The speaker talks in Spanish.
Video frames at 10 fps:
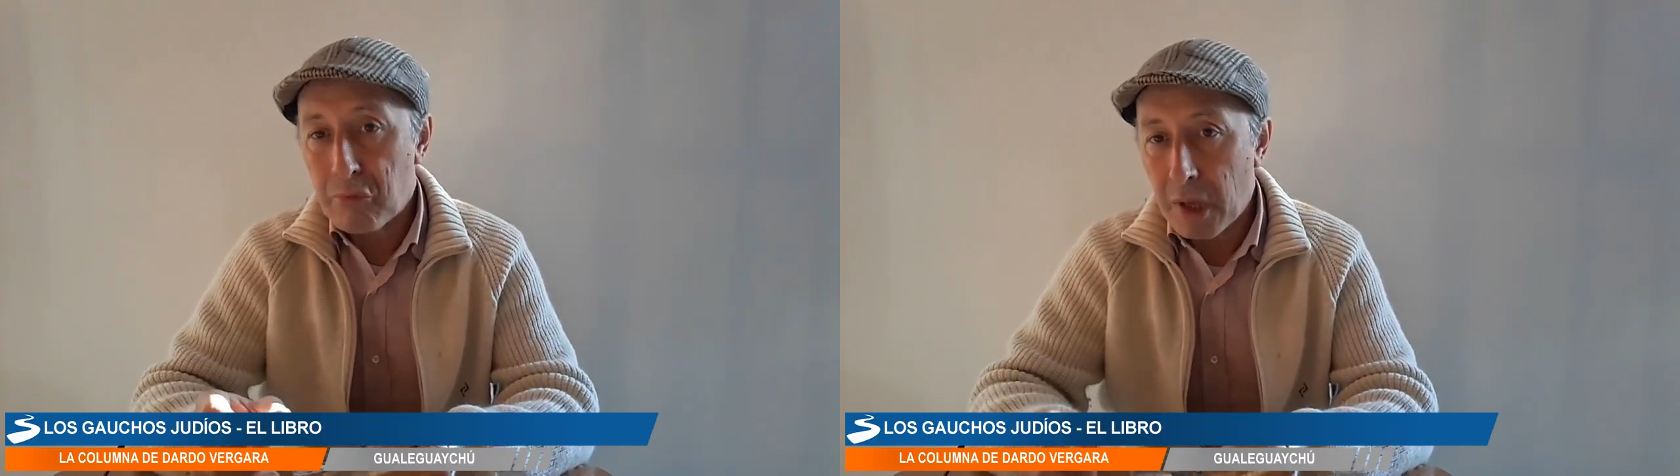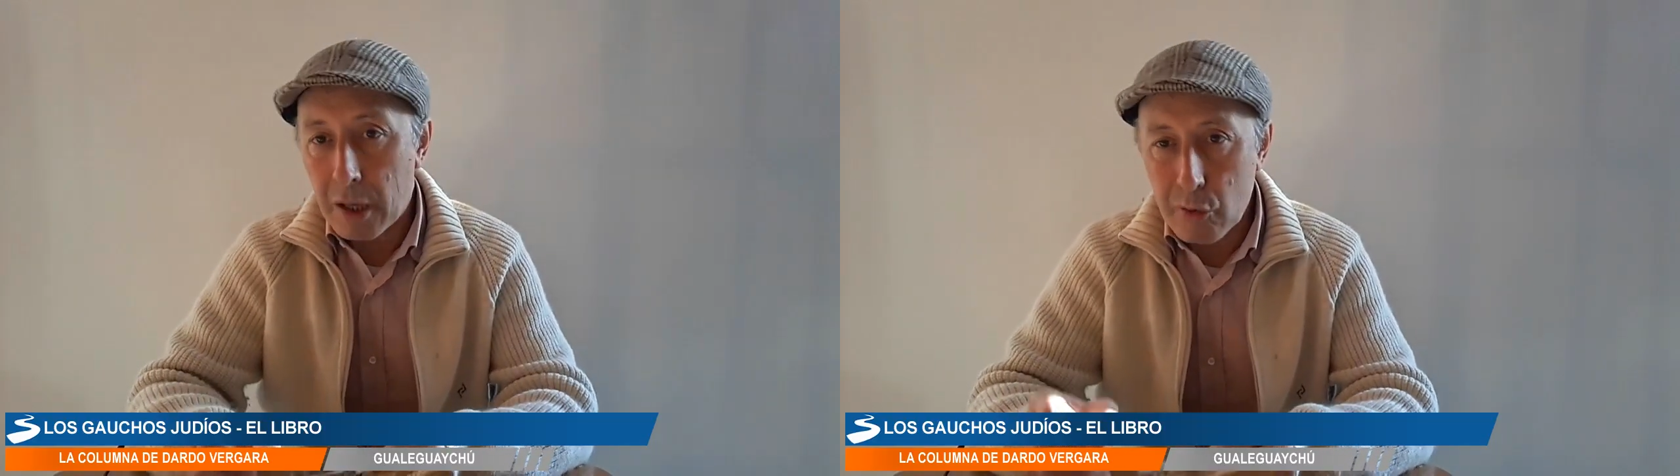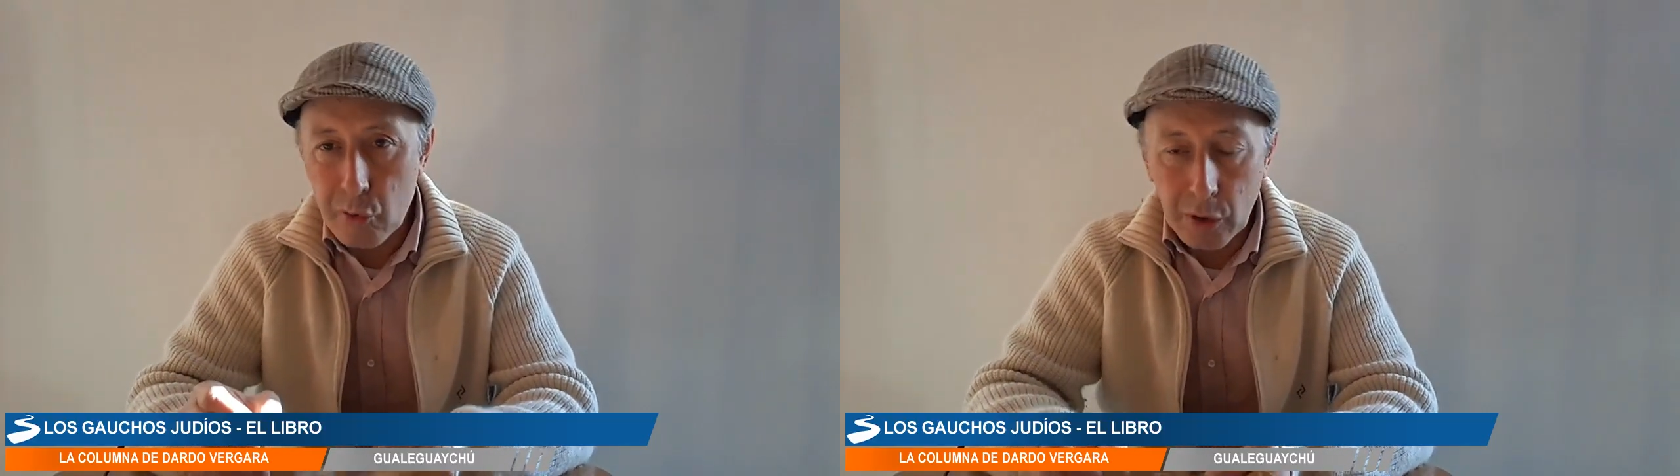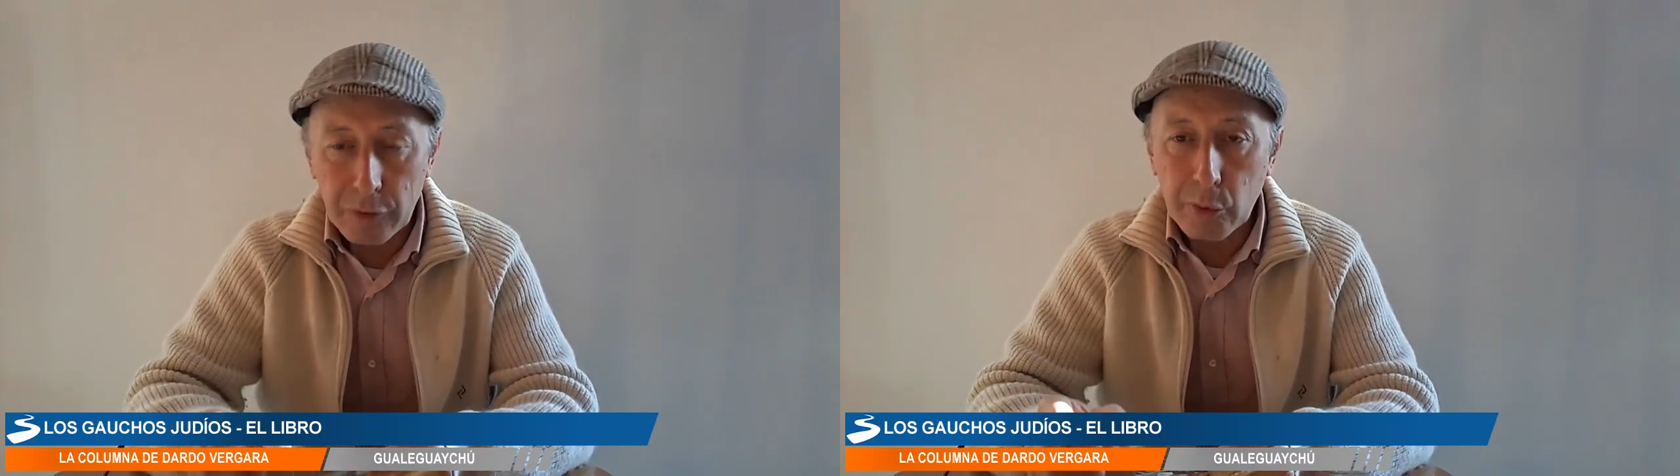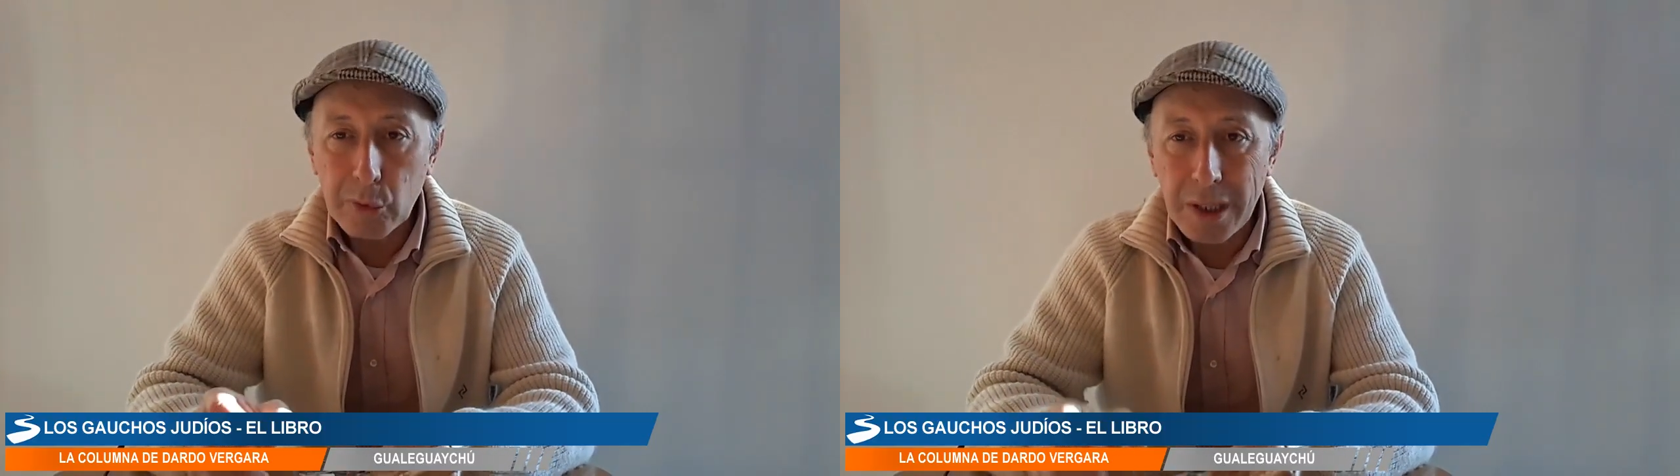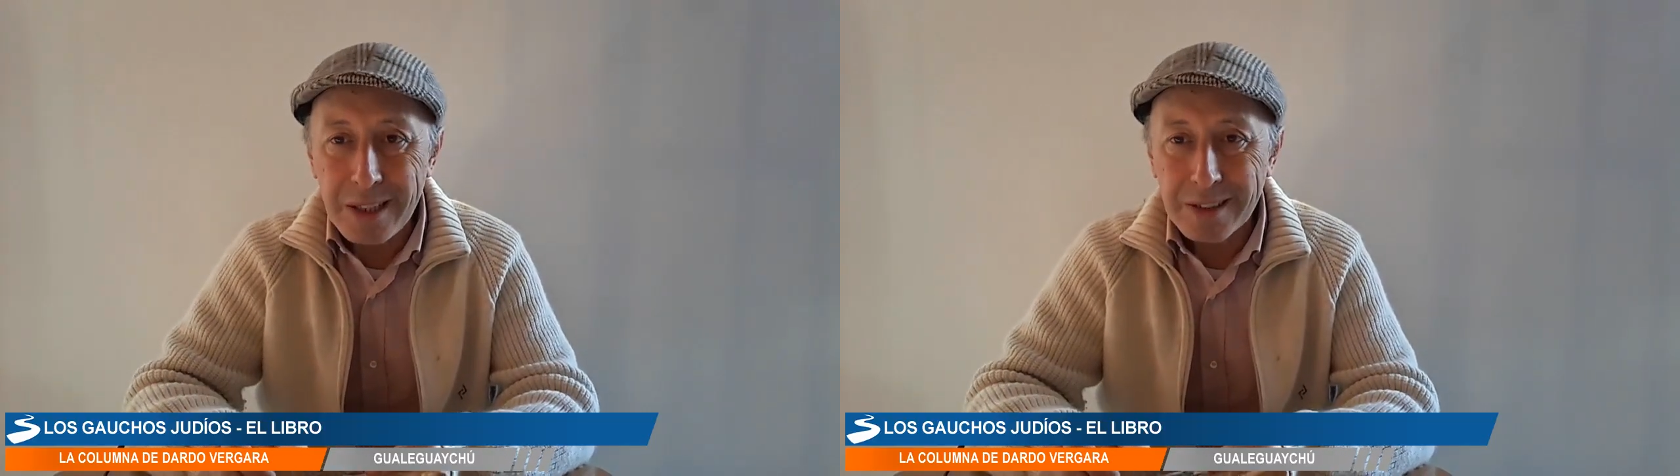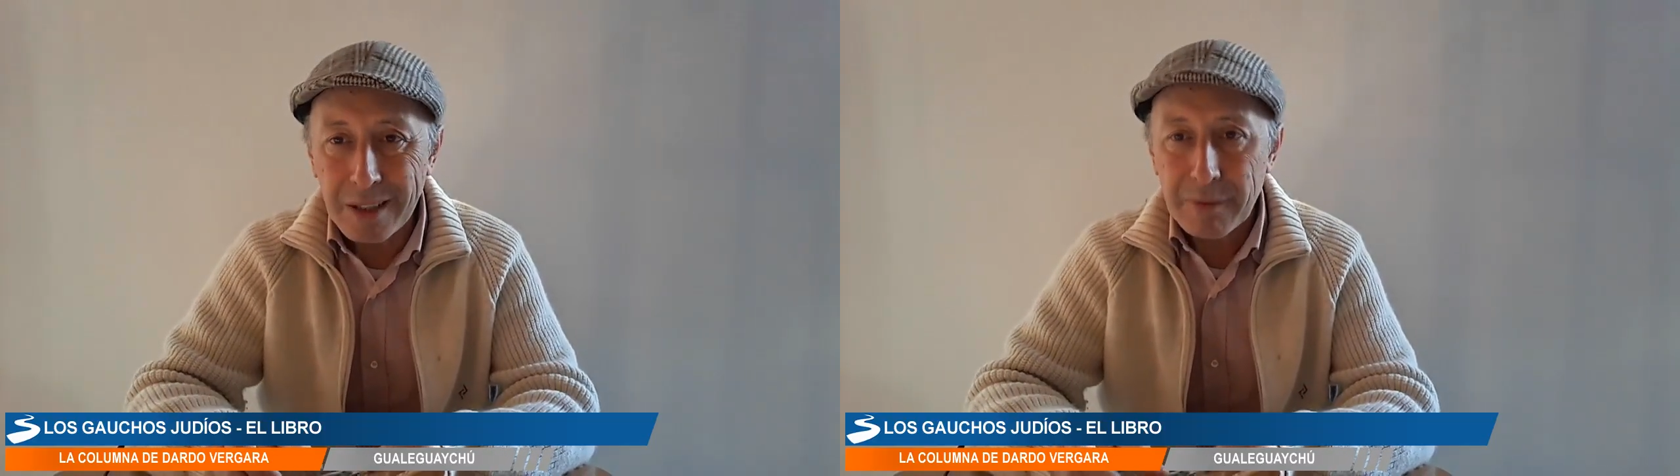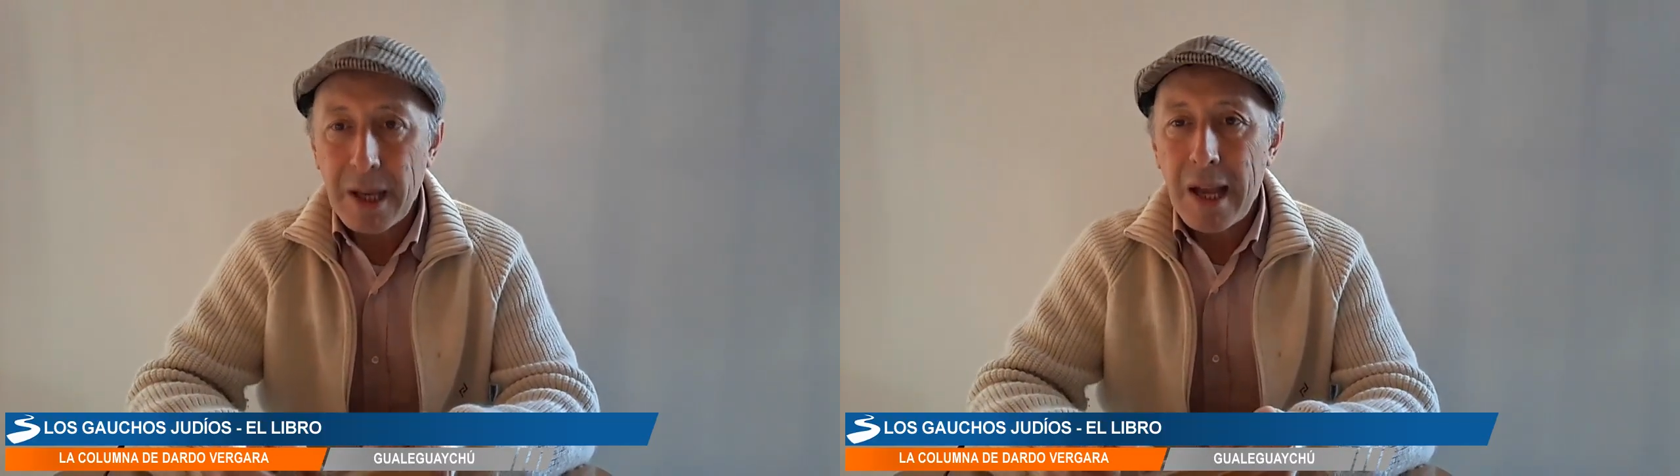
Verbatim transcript: Gerchunov utiliza